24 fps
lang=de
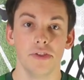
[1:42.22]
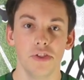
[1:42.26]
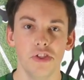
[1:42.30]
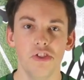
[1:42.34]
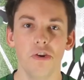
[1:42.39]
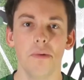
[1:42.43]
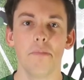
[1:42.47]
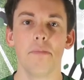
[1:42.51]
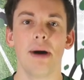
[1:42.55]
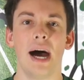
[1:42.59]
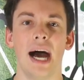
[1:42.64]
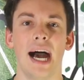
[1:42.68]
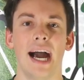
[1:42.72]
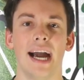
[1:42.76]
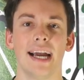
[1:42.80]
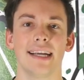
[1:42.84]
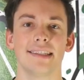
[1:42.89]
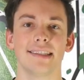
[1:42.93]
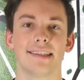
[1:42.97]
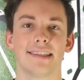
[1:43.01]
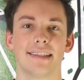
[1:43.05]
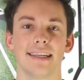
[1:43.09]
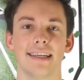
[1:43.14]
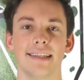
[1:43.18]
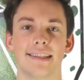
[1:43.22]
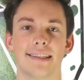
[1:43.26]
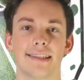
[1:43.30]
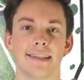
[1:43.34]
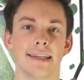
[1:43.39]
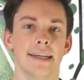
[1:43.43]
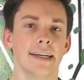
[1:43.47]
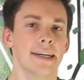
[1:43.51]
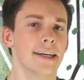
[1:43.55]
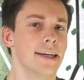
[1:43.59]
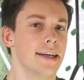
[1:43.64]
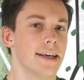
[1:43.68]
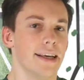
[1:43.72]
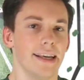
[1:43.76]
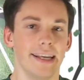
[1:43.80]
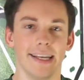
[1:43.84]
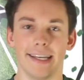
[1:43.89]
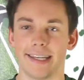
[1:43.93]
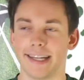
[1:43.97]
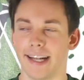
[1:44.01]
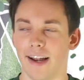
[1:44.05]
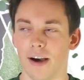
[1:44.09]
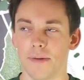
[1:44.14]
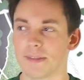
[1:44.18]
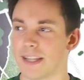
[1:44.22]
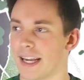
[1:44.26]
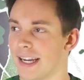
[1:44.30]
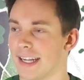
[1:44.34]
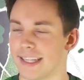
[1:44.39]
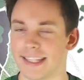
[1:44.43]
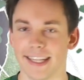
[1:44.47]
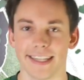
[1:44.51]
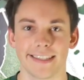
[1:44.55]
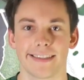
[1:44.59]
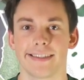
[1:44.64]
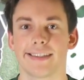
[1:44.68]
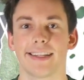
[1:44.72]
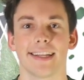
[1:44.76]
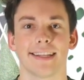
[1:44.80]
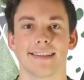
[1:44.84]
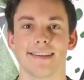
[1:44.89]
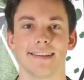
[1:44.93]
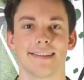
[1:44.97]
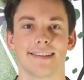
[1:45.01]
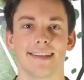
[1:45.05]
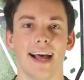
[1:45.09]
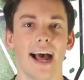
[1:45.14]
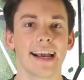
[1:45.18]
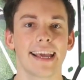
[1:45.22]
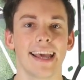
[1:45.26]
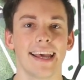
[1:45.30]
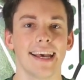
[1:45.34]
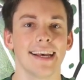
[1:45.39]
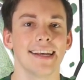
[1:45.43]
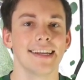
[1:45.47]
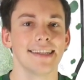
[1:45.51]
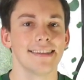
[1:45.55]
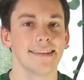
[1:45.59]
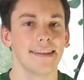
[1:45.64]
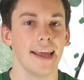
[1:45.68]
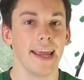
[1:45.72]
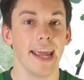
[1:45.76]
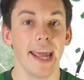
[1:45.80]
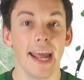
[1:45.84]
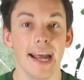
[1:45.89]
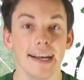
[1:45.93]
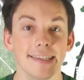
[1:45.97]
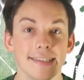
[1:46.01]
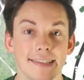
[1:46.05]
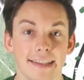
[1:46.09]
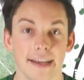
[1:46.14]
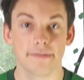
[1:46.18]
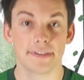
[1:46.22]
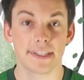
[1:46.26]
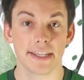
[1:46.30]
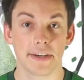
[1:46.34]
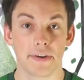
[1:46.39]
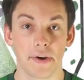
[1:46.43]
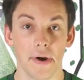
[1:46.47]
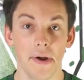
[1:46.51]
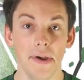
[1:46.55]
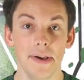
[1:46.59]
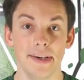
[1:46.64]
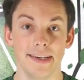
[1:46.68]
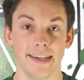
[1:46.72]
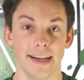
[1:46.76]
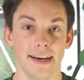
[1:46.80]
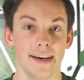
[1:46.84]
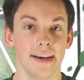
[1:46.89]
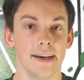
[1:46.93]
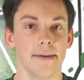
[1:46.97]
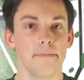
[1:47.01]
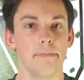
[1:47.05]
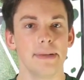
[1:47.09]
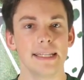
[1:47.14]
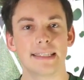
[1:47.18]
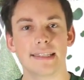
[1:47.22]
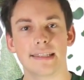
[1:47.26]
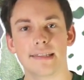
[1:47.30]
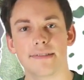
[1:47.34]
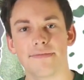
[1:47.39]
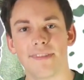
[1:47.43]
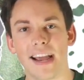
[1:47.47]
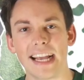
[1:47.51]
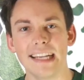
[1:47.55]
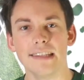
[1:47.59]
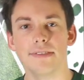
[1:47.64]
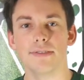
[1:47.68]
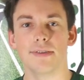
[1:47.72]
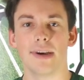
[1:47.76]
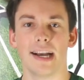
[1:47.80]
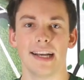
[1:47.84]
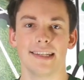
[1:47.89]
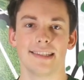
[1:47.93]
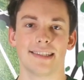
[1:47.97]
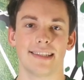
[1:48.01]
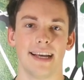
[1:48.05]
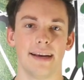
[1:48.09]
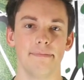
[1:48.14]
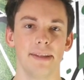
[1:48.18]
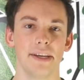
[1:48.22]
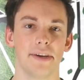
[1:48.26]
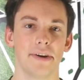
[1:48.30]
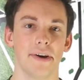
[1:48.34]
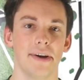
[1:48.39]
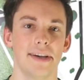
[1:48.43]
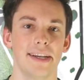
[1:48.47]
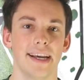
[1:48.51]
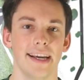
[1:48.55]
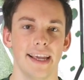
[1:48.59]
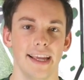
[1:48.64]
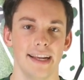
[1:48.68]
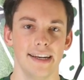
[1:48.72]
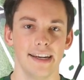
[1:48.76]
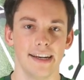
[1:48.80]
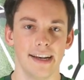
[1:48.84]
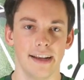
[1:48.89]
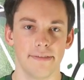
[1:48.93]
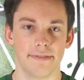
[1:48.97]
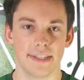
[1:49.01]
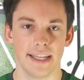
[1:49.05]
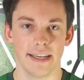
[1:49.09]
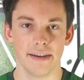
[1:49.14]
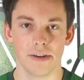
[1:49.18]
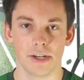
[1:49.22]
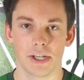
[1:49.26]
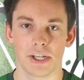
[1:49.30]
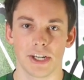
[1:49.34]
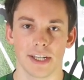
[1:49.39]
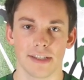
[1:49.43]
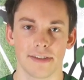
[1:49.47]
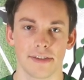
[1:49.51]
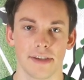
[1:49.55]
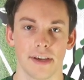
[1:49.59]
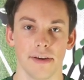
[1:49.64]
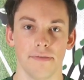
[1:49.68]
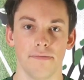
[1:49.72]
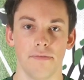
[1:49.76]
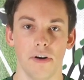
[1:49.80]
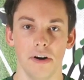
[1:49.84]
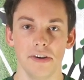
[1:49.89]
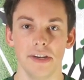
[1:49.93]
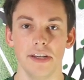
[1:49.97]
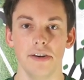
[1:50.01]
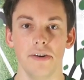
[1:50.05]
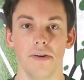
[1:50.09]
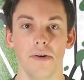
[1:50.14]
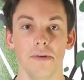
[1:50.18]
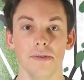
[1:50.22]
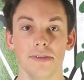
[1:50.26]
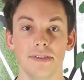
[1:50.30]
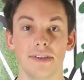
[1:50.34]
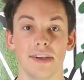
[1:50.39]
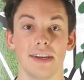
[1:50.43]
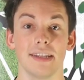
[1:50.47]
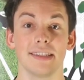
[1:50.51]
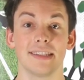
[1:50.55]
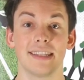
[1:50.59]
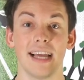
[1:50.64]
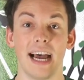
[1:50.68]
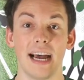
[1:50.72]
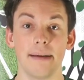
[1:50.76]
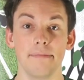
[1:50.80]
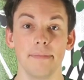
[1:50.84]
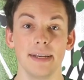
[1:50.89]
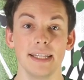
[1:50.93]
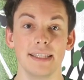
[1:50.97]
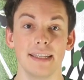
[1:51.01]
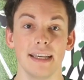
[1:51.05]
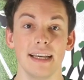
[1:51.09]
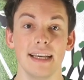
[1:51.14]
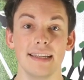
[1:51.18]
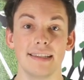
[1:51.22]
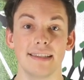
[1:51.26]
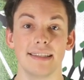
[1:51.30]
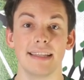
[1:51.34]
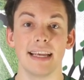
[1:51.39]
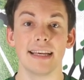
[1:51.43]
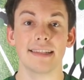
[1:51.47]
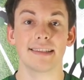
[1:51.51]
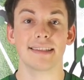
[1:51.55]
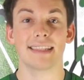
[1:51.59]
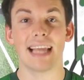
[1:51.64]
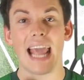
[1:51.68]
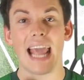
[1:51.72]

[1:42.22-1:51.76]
Nummer 1 ist ich glaub's gar nicht, dass ich das jetzt sage. Der erste FC Köln. Mit 2 zu 1 haben die Kölner gegen den FC Ingolstadt gewonnen und damit ist jetzt